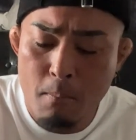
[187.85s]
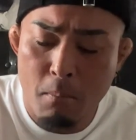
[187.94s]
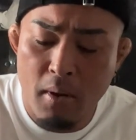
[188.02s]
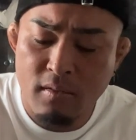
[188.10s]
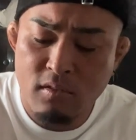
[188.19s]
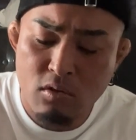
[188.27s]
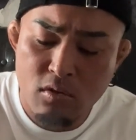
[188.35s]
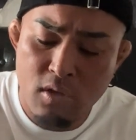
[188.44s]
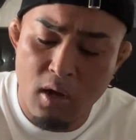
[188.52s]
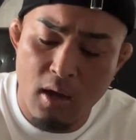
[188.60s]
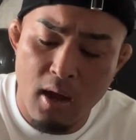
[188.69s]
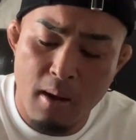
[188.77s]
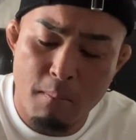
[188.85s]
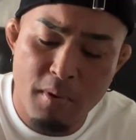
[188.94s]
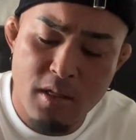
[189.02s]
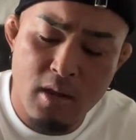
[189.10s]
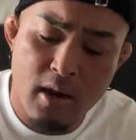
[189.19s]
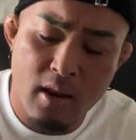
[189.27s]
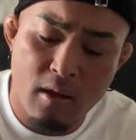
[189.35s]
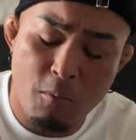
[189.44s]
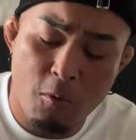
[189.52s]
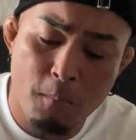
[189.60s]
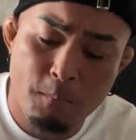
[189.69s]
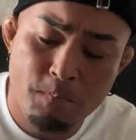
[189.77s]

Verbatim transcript: 満足感が半端じゃないね、もう。